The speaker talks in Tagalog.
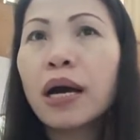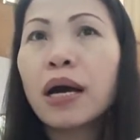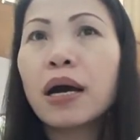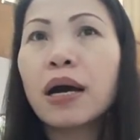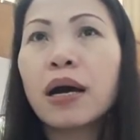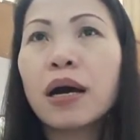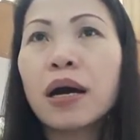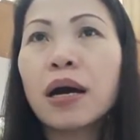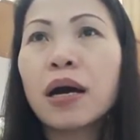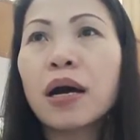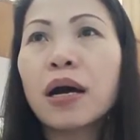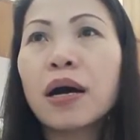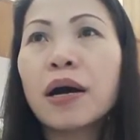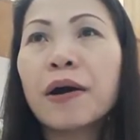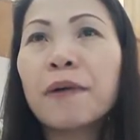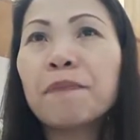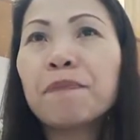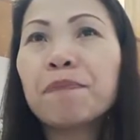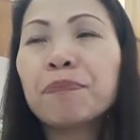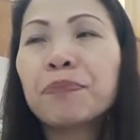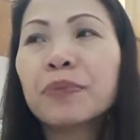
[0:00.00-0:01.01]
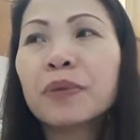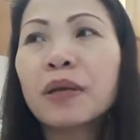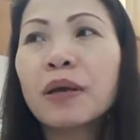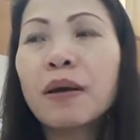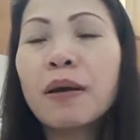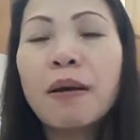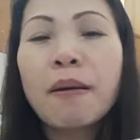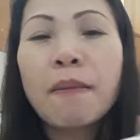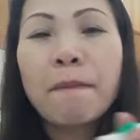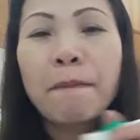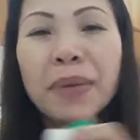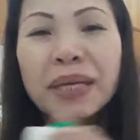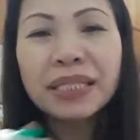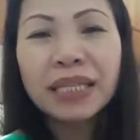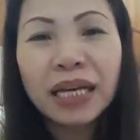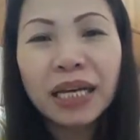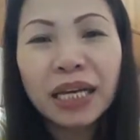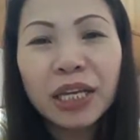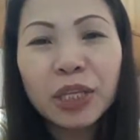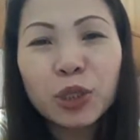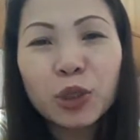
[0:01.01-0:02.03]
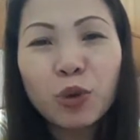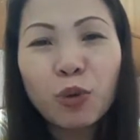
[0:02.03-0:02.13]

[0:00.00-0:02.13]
Uh, masakit